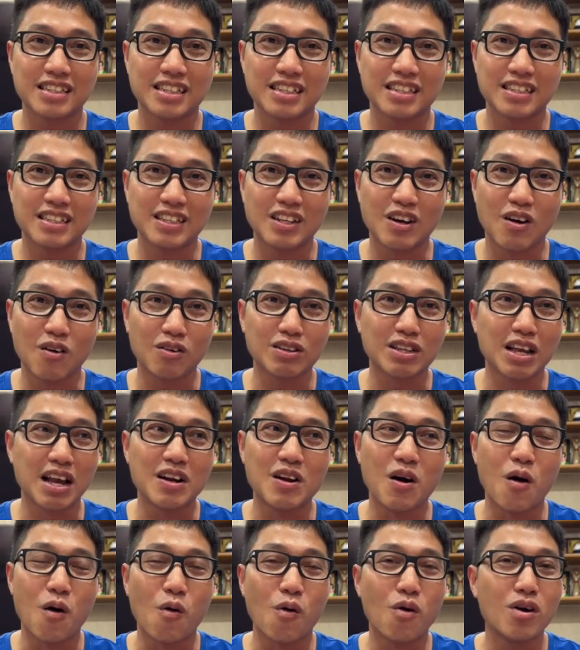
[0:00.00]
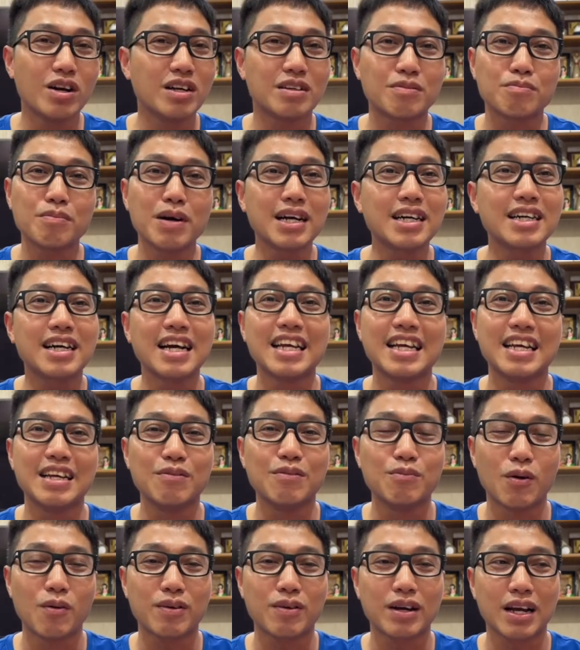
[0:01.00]
họ có thể nổ được bất kỳ
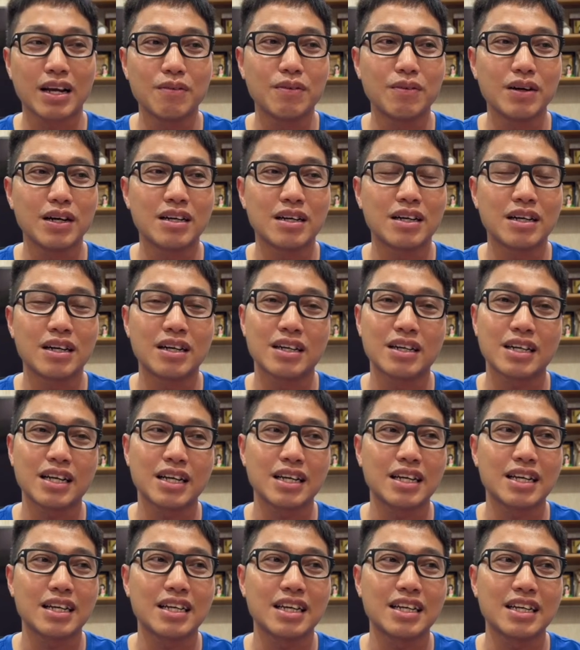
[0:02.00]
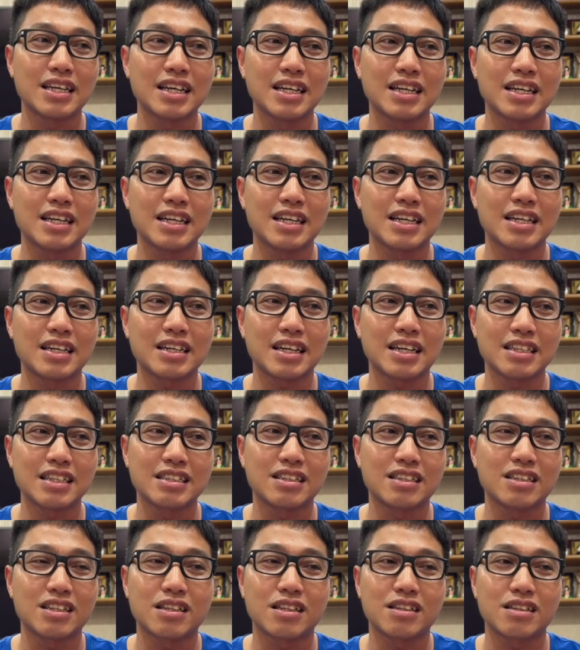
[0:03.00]
một cái cái cái cái cái, cái
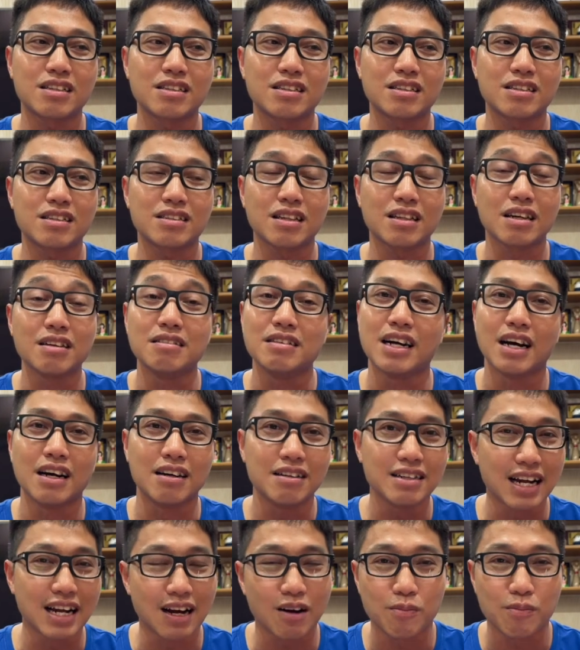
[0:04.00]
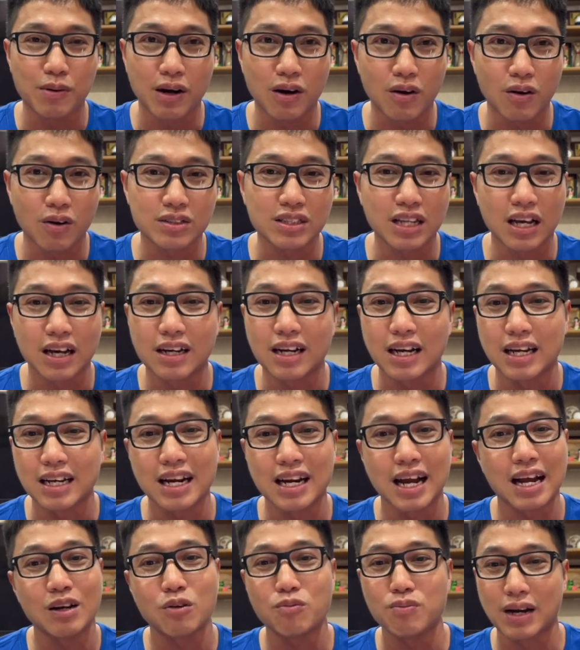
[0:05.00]
từ ngữ nào mà họ có thể nghĩ
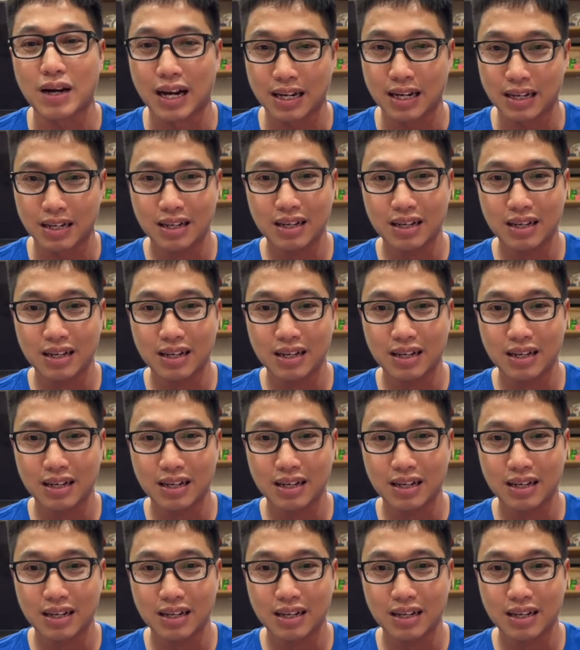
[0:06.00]
ra lúc này.